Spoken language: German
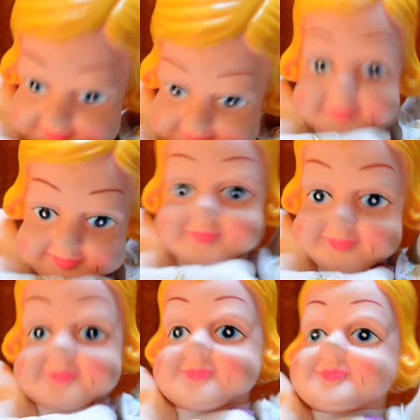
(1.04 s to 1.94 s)
Hallo
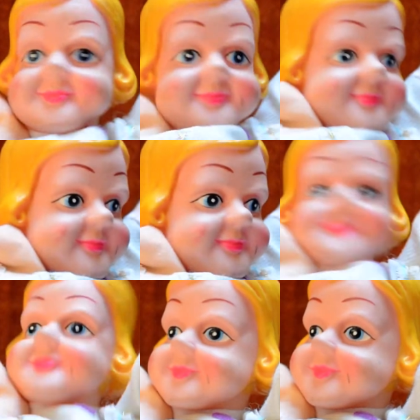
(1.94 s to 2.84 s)
Kinder,
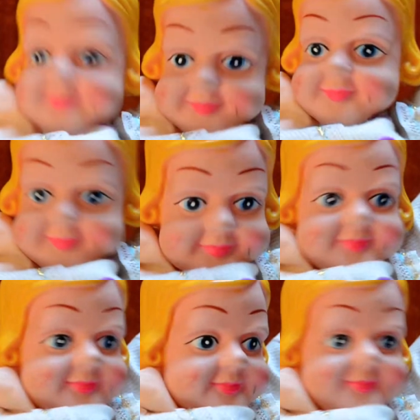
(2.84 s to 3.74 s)
ihr wisst ja, wer ich
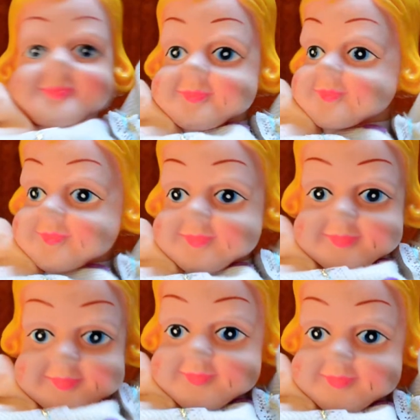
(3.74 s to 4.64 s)
bin.
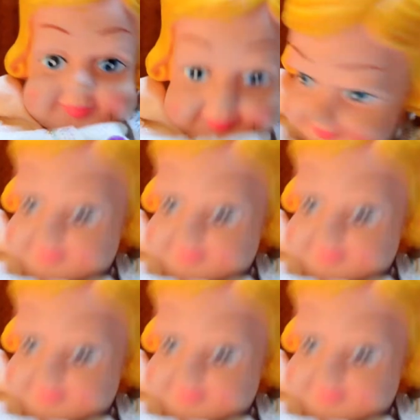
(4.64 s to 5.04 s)
Ich bin